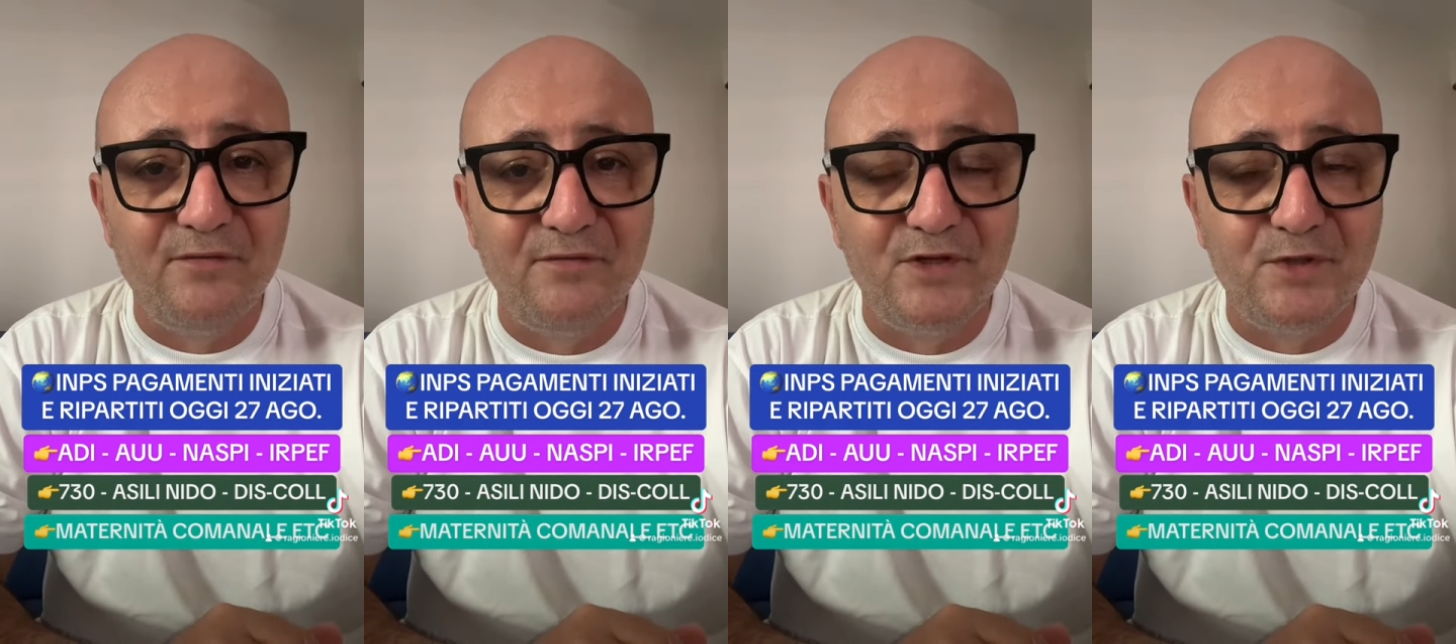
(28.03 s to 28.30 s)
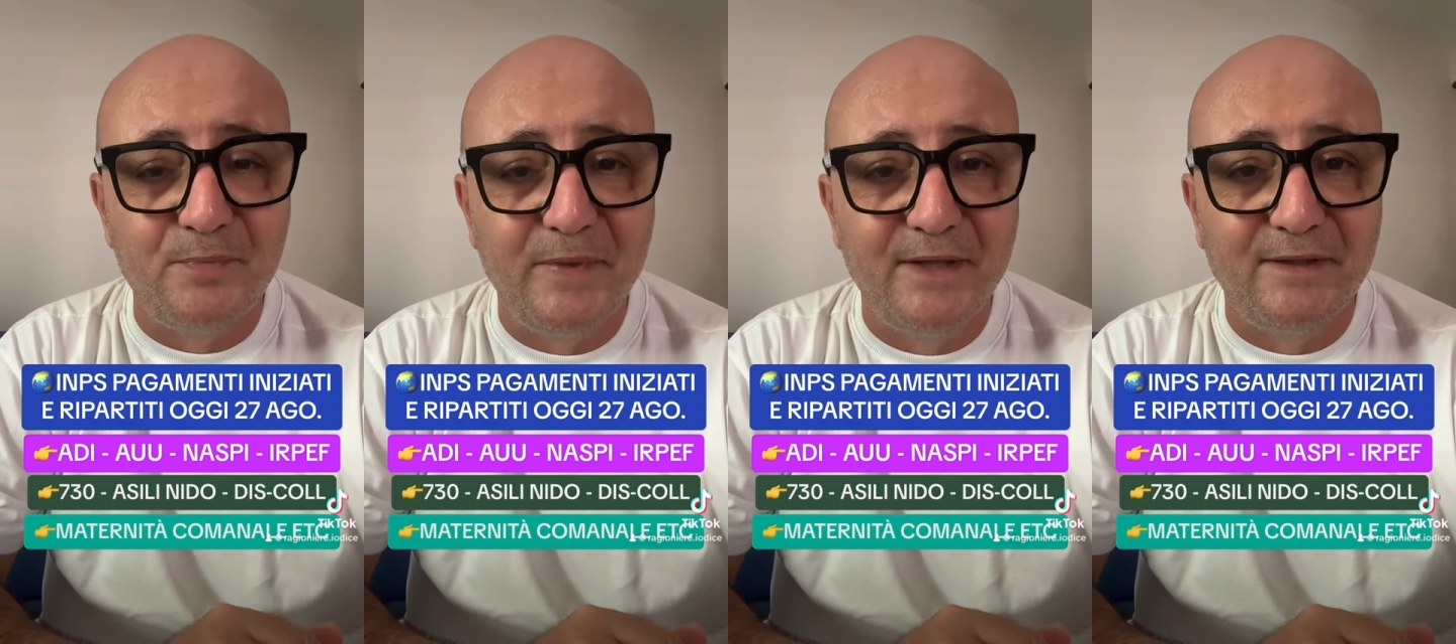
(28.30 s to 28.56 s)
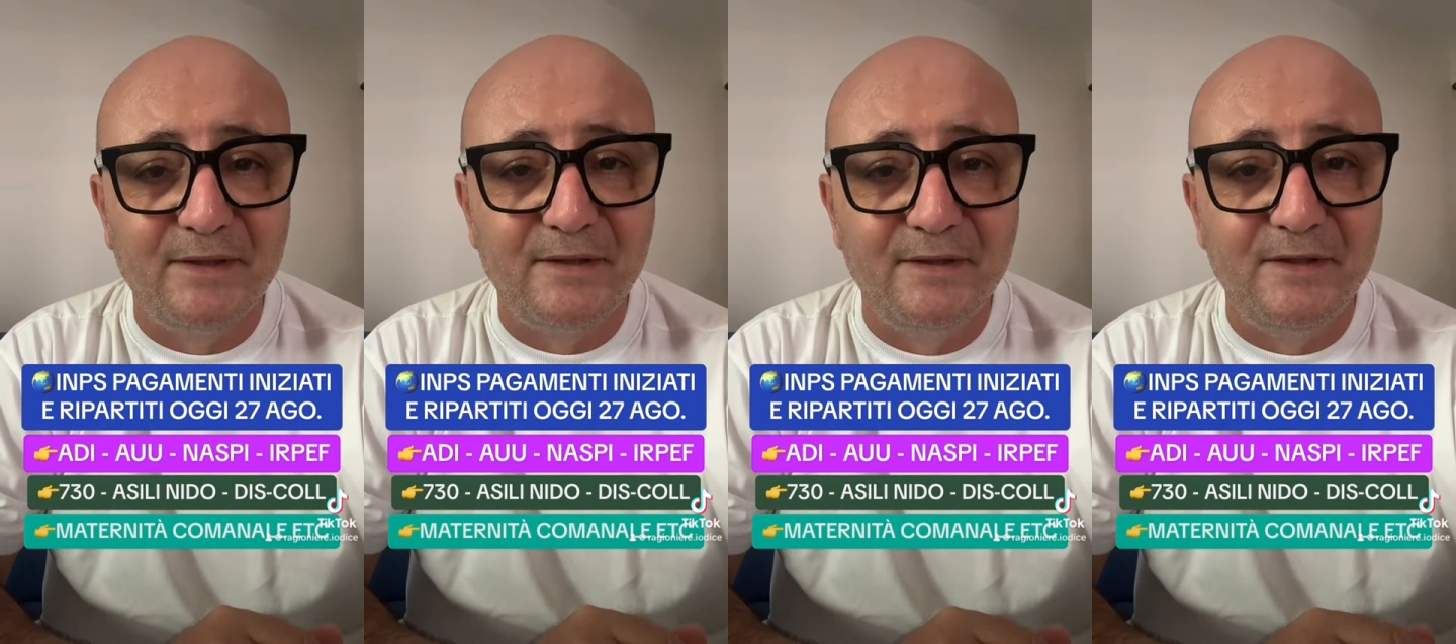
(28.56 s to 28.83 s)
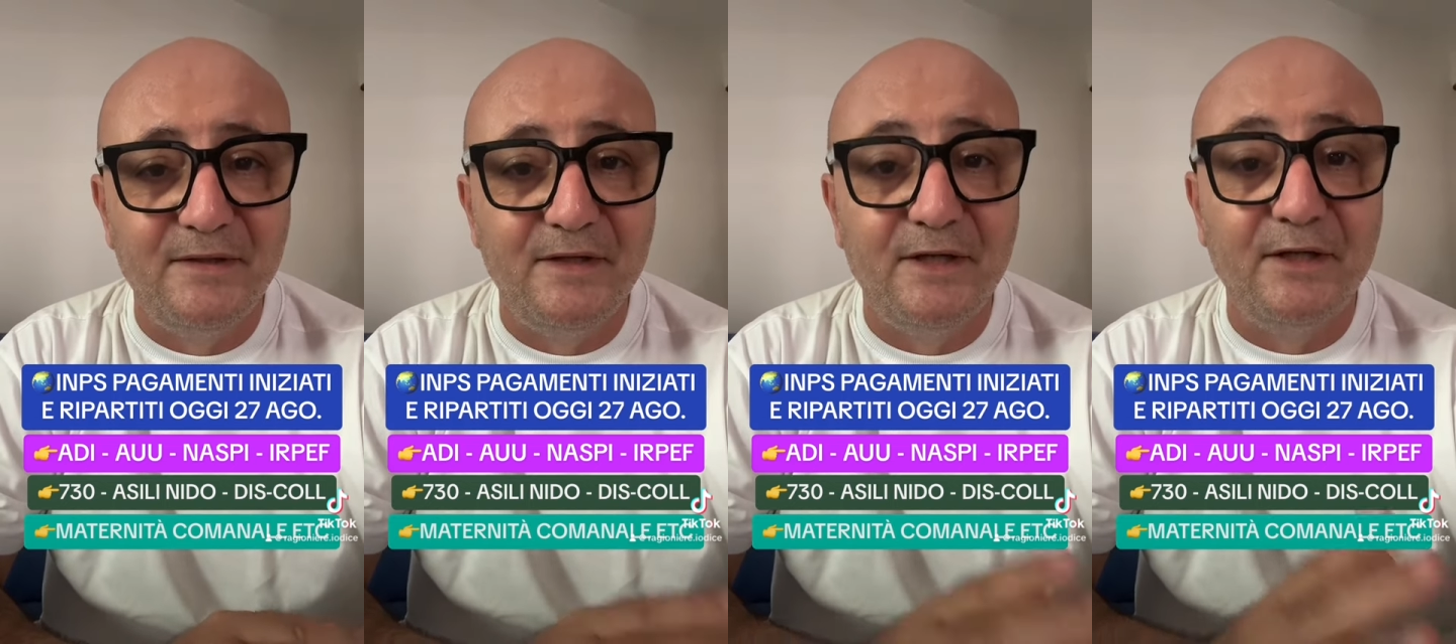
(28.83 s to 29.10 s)
vi spetta di
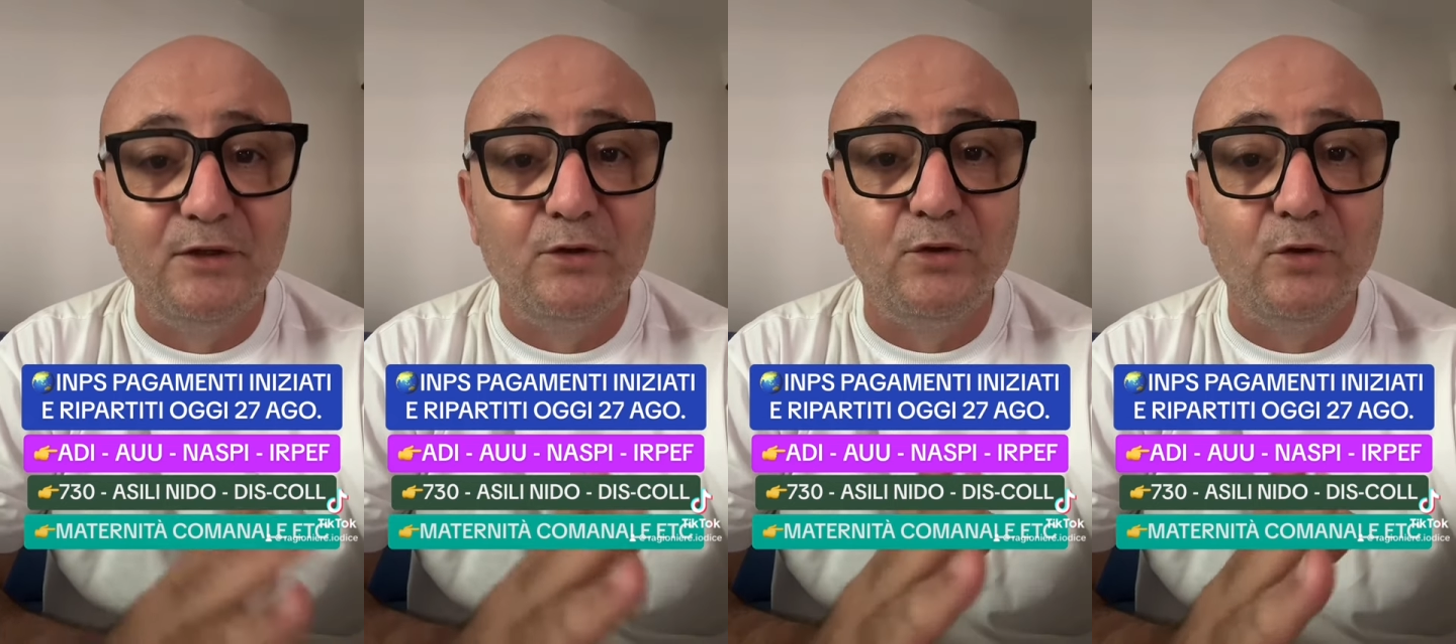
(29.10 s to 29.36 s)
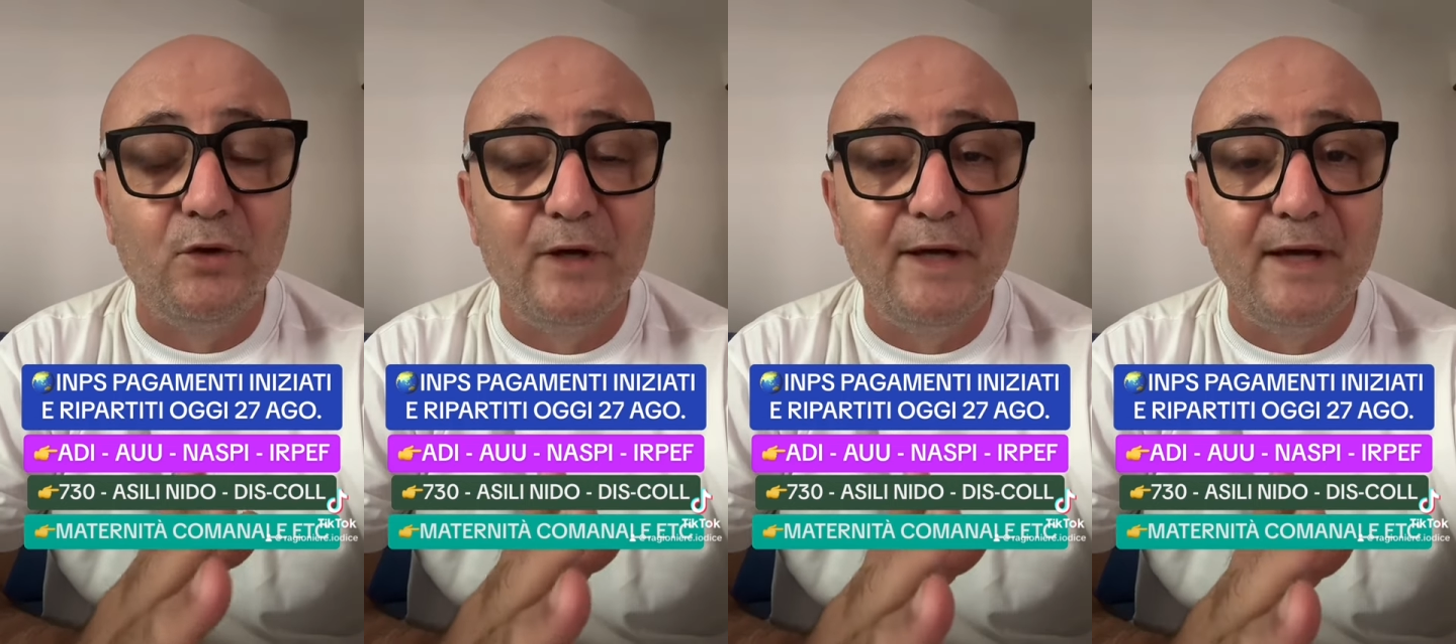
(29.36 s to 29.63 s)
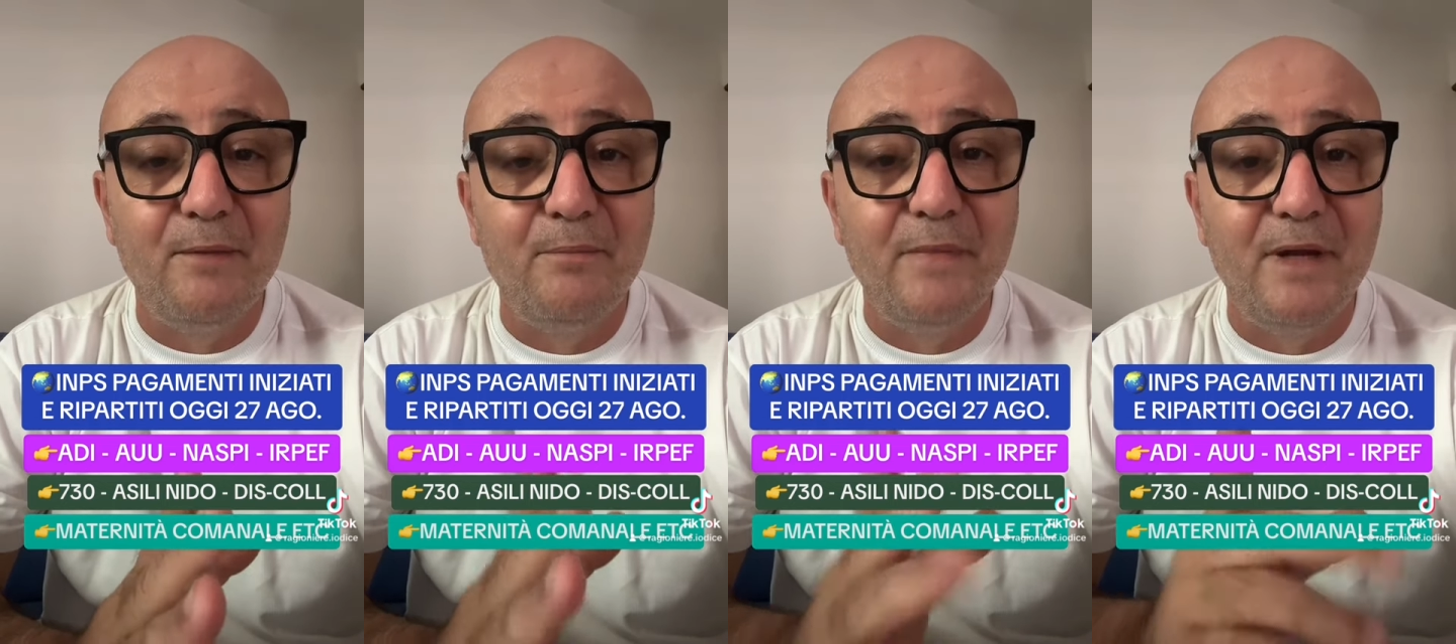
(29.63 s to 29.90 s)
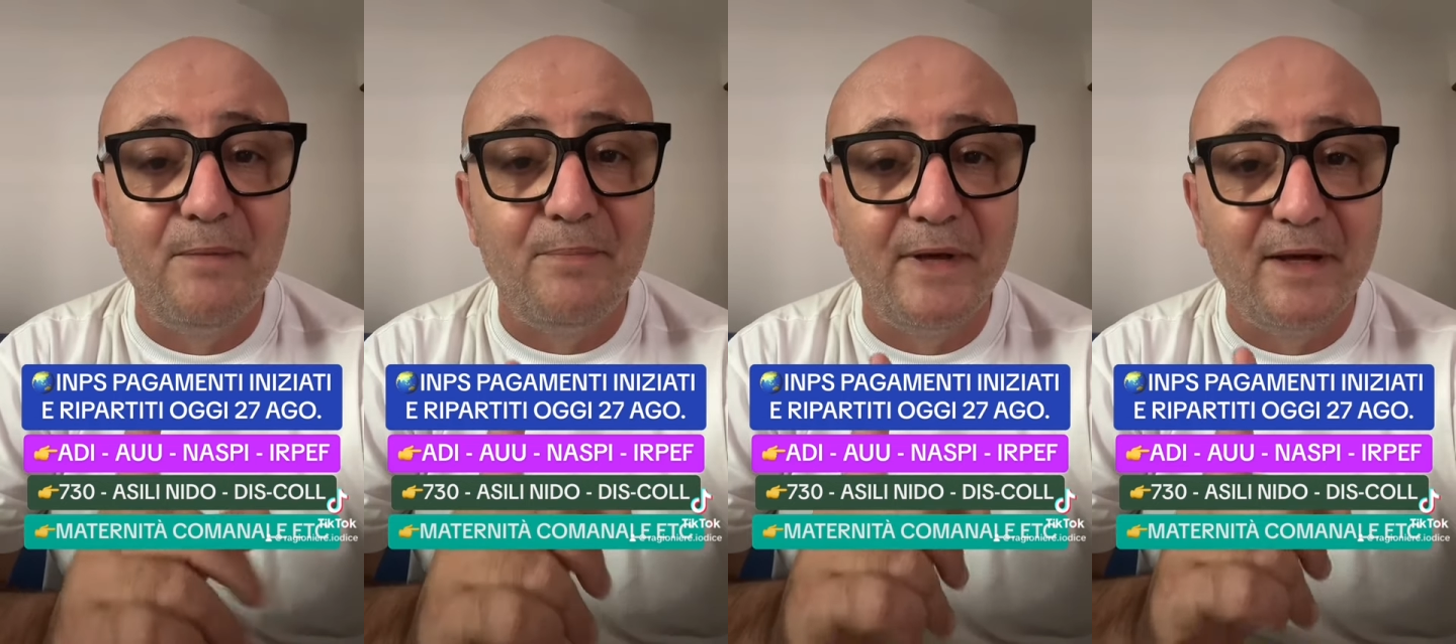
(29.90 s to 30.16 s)
diritto e a
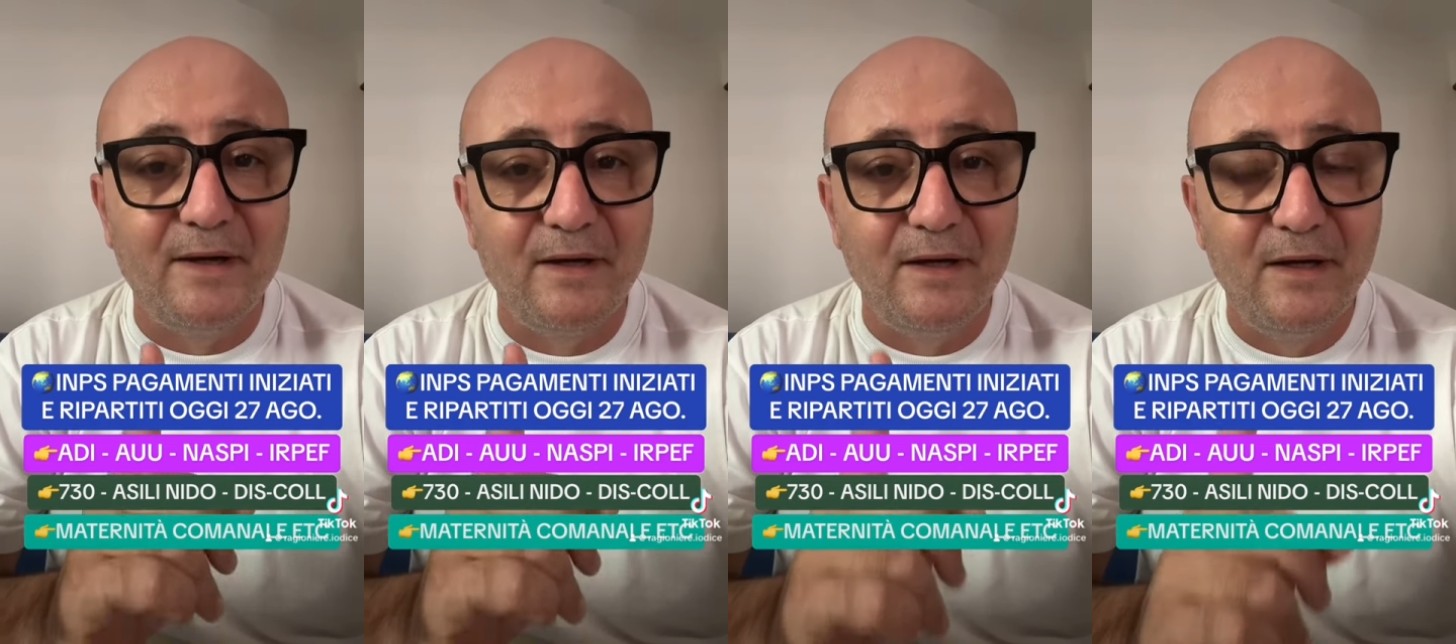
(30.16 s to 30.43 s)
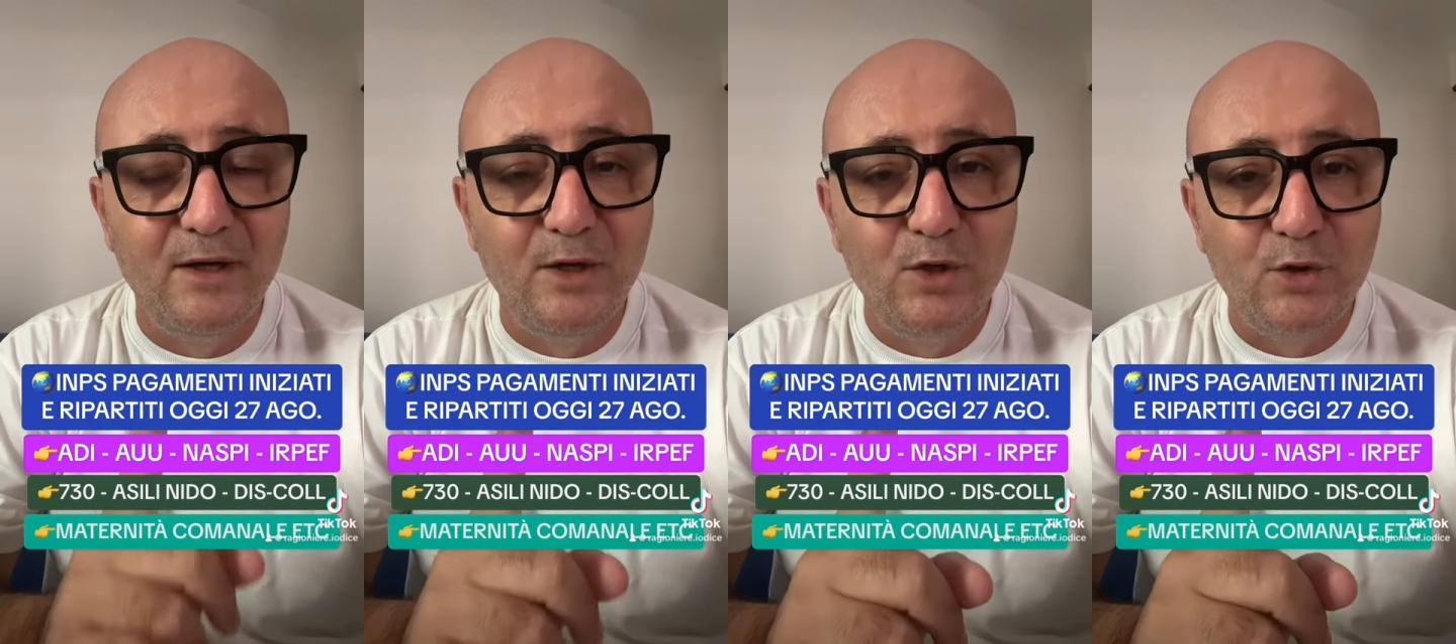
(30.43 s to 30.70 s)
me per